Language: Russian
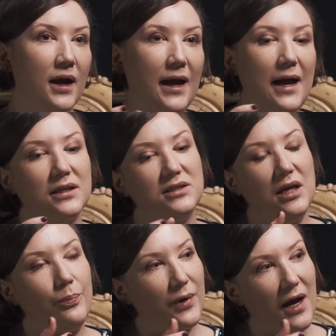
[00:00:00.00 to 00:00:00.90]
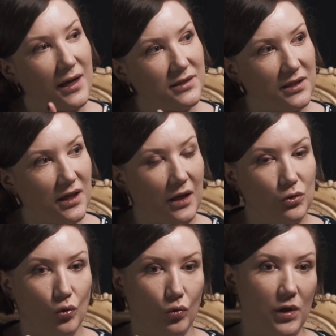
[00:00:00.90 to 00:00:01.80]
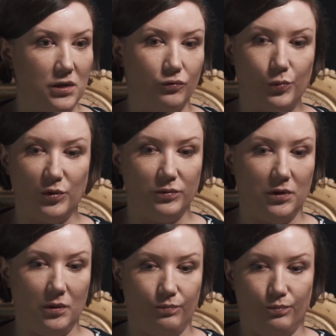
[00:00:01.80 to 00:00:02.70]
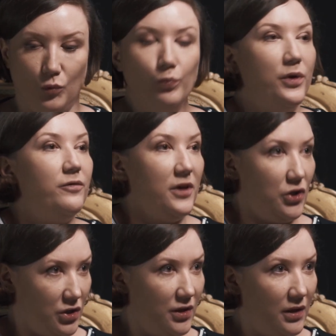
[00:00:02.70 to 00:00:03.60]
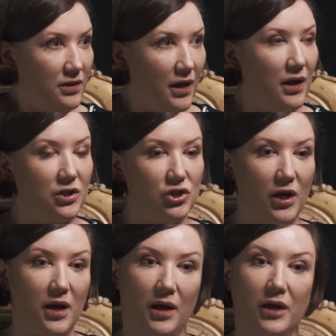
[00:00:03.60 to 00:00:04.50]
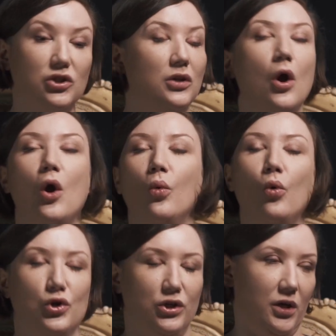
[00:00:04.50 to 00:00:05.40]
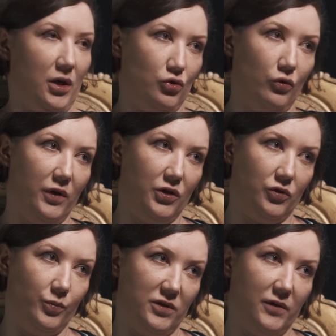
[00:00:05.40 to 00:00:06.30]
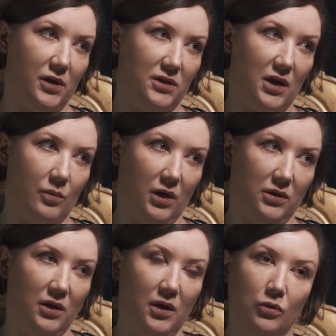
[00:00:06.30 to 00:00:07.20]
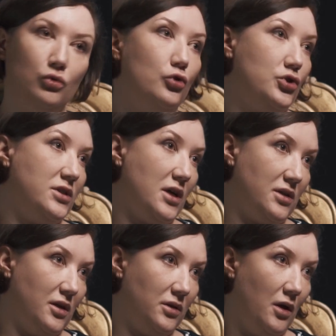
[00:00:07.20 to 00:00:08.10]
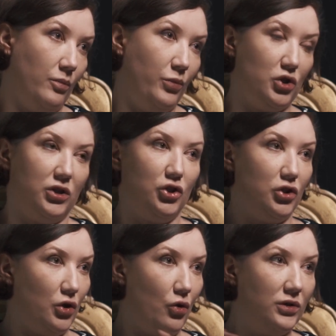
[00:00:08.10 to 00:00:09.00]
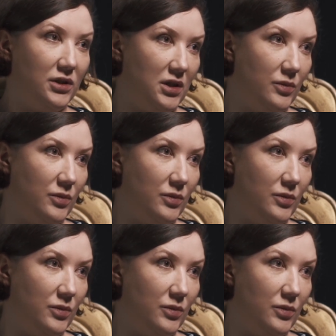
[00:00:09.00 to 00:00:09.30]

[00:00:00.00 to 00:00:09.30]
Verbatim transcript: как те практики, которые у нас, в общем-то, ну, привычные, да, agile, agile, очень хорошо увеличивает производительность команды. Ну, тот же Сазерленд пишет от 4 до